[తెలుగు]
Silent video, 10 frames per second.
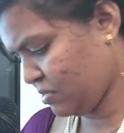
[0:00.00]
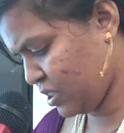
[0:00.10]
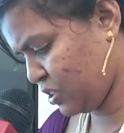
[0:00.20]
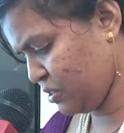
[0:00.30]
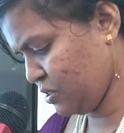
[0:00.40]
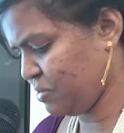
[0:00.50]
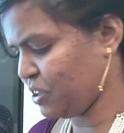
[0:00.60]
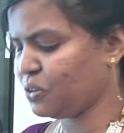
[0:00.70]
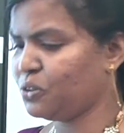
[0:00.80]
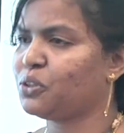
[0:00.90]
ఎక్స్క్యూజ్ మీ
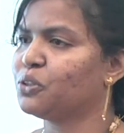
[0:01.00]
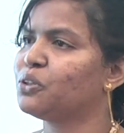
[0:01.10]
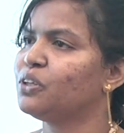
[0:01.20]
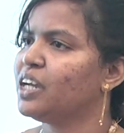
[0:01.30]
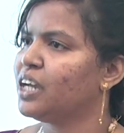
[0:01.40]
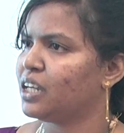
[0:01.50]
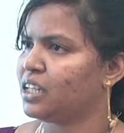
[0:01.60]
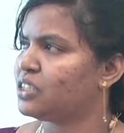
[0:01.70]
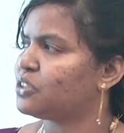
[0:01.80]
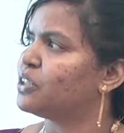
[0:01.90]
గుంటూరు
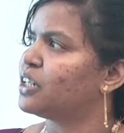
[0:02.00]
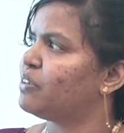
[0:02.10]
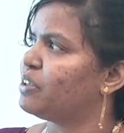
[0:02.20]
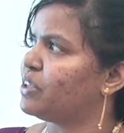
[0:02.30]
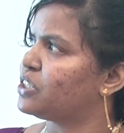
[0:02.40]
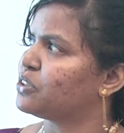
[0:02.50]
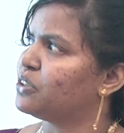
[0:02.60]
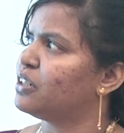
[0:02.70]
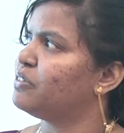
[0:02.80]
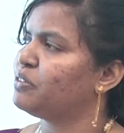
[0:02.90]
ఈస్ట్ గోదావరి వెస్ట్
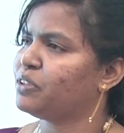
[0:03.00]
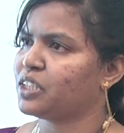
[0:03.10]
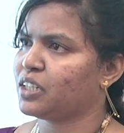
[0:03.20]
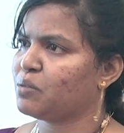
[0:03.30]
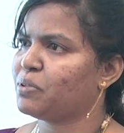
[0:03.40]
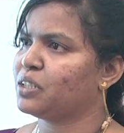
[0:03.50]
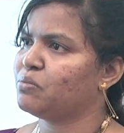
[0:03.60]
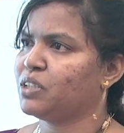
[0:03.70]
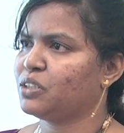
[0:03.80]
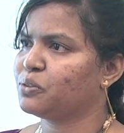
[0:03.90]
గోదావరి
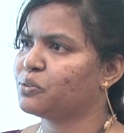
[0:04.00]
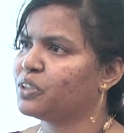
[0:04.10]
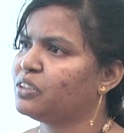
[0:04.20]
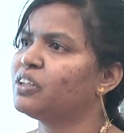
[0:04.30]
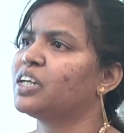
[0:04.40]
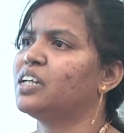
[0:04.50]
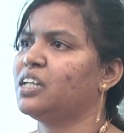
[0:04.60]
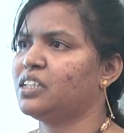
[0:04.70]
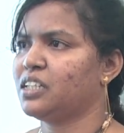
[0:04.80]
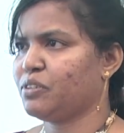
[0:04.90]
విశాఖపట్నం వరకు కూడాను రెడ్
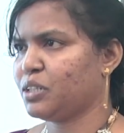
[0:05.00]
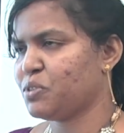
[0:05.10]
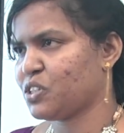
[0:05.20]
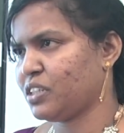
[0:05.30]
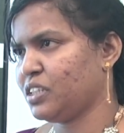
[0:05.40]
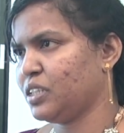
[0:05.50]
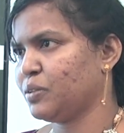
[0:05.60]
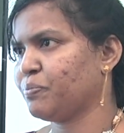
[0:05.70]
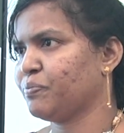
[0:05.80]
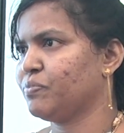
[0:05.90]
అలర్ట్ ఇవ్వడం
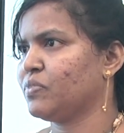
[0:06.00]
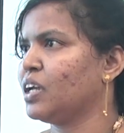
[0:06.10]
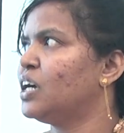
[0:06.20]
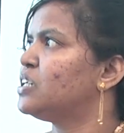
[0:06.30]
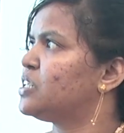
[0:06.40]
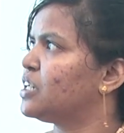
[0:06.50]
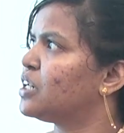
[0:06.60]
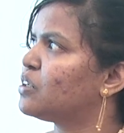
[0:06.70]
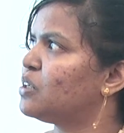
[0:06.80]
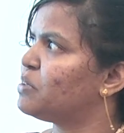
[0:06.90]
జరిగింది
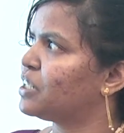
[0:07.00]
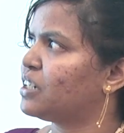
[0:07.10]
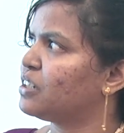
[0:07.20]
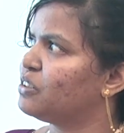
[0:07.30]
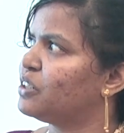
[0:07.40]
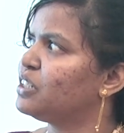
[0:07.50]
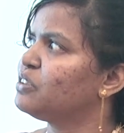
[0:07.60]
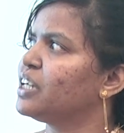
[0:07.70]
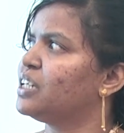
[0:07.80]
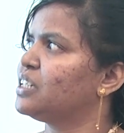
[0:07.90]
శ్రీకాకుళం అక్కడ కూడా
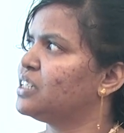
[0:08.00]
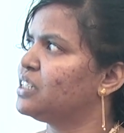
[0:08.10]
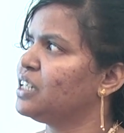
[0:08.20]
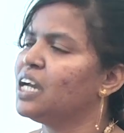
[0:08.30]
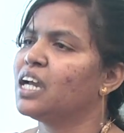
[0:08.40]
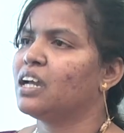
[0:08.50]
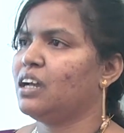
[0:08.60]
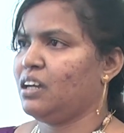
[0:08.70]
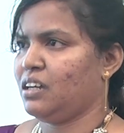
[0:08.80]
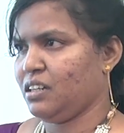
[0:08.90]
ఏంటి అంటే
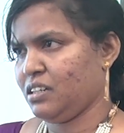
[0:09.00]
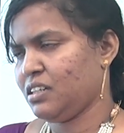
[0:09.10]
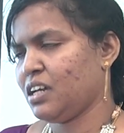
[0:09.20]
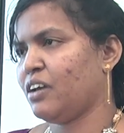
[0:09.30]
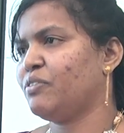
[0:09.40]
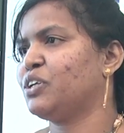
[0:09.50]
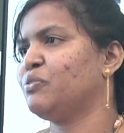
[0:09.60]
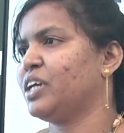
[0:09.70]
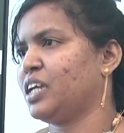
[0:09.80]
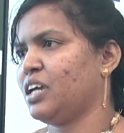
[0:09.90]
హెవీ టు
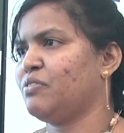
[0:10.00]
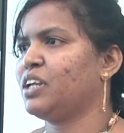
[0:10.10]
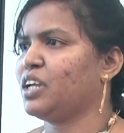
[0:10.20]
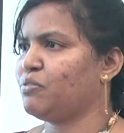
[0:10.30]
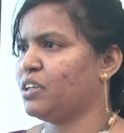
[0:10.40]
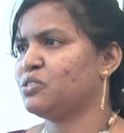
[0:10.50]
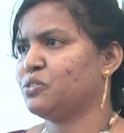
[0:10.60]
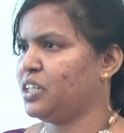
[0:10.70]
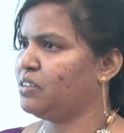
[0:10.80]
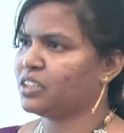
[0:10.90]
వెరీ హెవీ రెయిన్ఫాల్స్
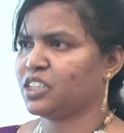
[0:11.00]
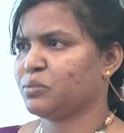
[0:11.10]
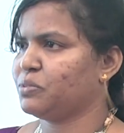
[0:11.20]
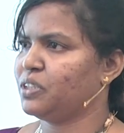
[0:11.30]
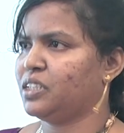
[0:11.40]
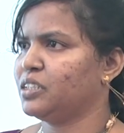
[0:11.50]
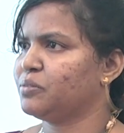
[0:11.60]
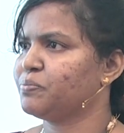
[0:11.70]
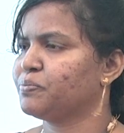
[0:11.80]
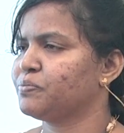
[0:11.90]
ఉండే అవకాశం ఉందండి
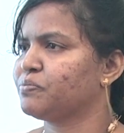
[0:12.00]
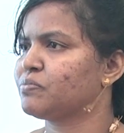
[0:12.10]
రెడ్ అలర్ట్